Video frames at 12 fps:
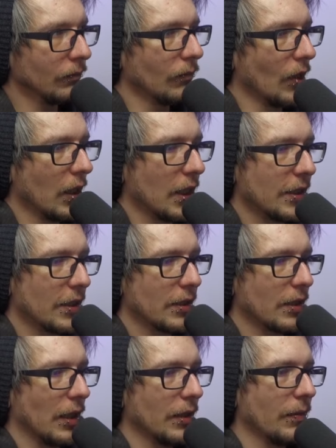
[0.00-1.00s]
Ne, das
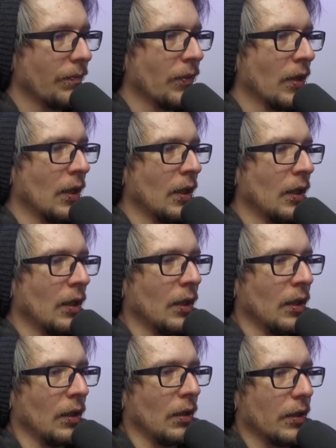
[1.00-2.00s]
ist halt.
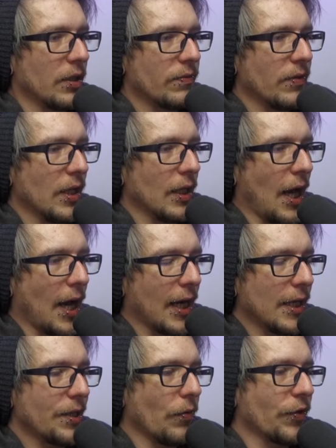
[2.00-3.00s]
Deswegen, ja,
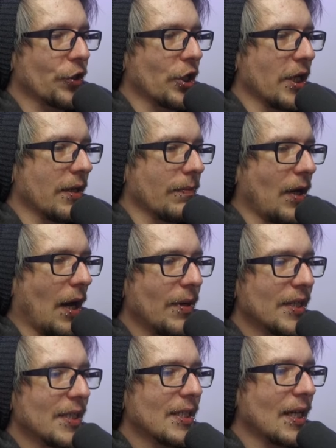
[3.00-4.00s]
kann ich auch verstehen.
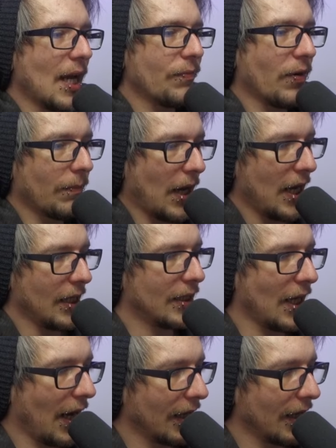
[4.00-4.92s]
Aber es ist halt einfach mal echt